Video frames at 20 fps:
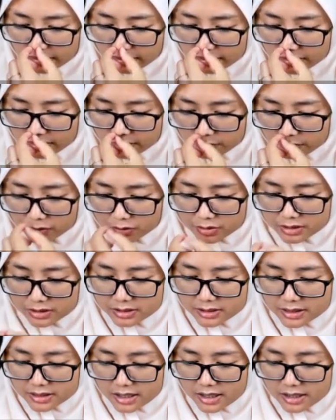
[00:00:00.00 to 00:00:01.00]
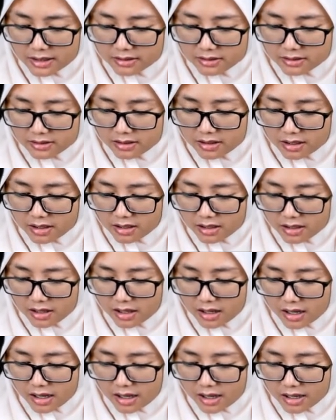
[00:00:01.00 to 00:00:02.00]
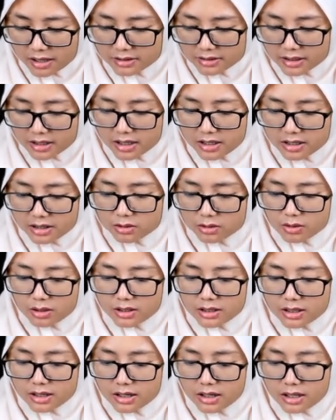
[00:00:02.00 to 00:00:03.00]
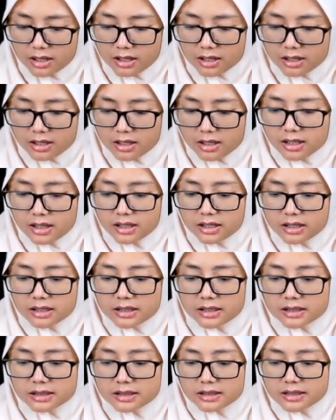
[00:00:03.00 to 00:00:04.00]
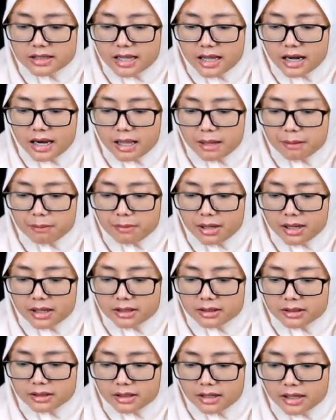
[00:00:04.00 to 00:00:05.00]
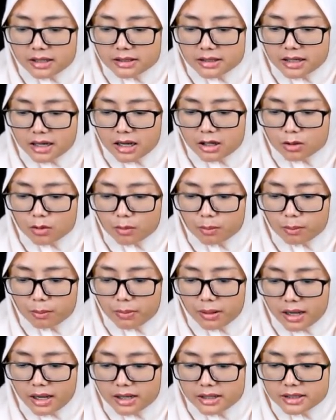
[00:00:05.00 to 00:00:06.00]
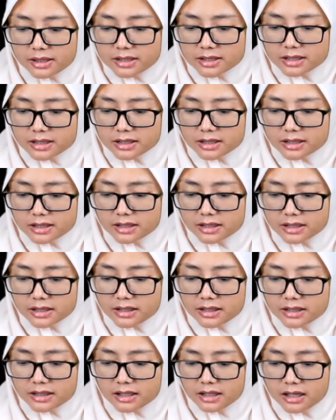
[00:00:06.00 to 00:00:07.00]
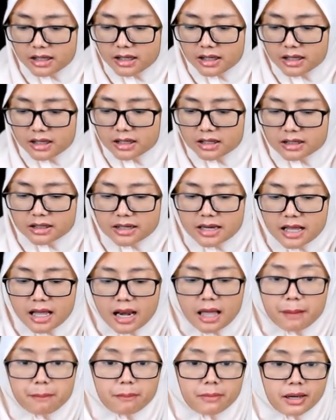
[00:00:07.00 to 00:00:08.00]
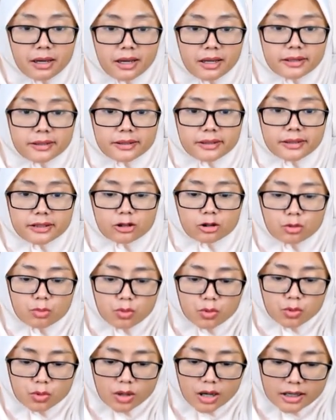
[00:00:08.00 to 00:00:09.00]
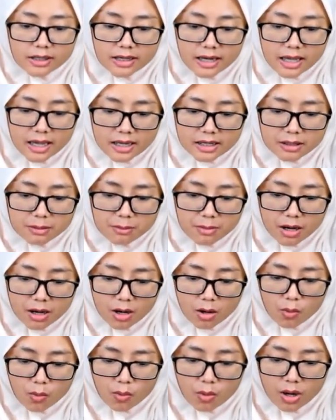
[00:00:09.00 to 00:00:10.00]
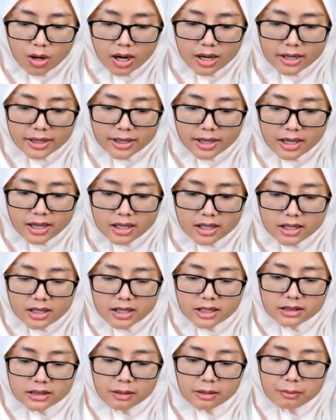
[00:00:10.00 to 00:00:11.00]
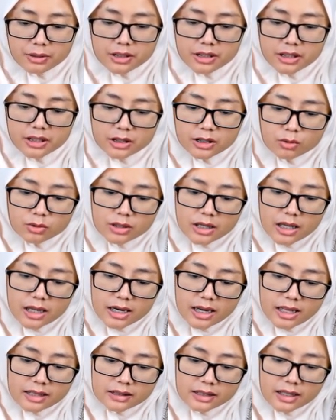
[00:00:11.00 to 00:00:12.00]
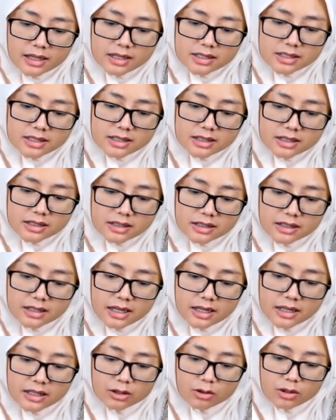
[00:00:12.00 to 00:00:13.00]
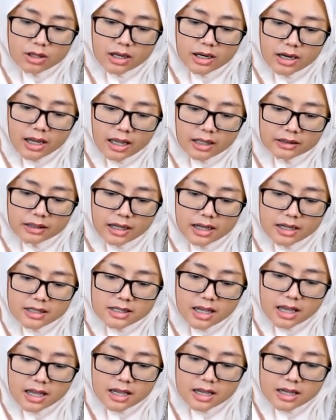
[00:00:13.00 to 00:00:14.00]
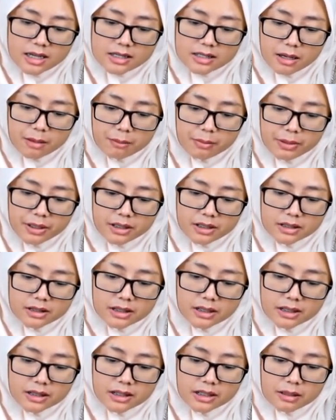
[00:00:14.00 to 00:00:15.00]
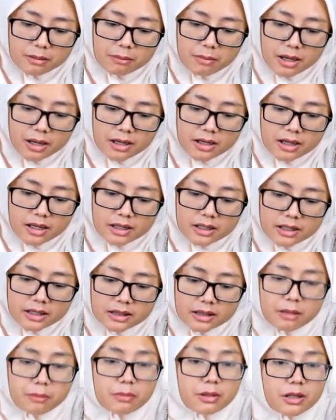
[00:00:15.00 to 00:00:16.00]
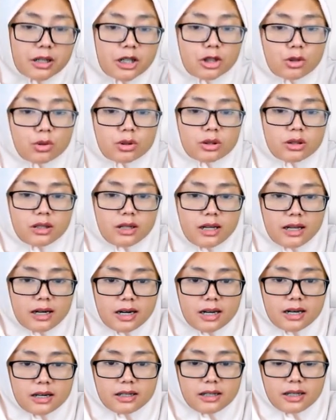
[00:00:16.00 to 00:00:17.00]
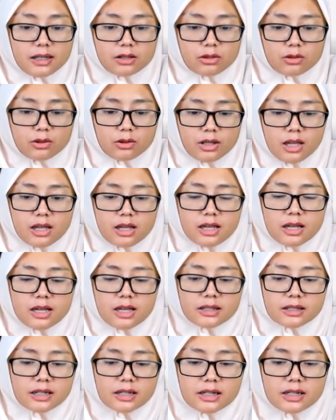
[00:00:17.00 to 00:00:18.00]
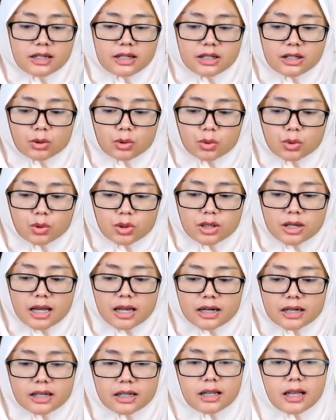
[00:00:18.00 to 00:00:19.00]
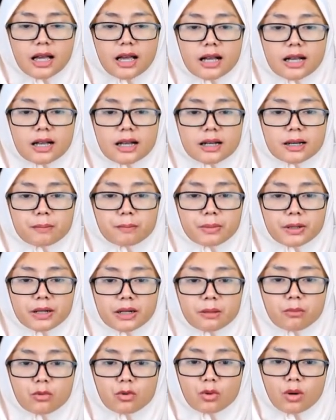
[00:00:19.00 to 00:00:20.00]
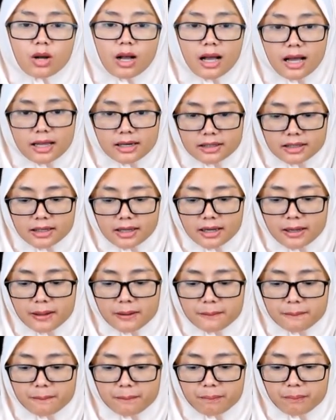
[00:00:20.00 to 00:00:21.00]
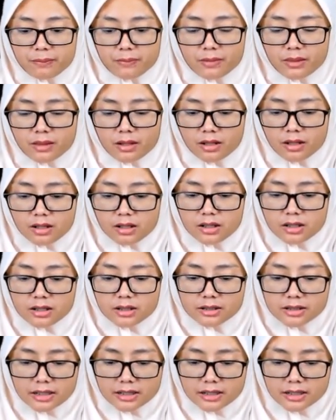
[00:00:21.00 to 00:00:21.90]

kemudian H-nya itu adalah kedalaman. Nah, jangan lupa di sini kedalaman itu bukan dari bawah ya, tapi dihitung dari atas. Ini hitung dari atas sampai ke titik mana kita menghitung tekanannya itu ya. Jadi diukur dari permukaannya. Dan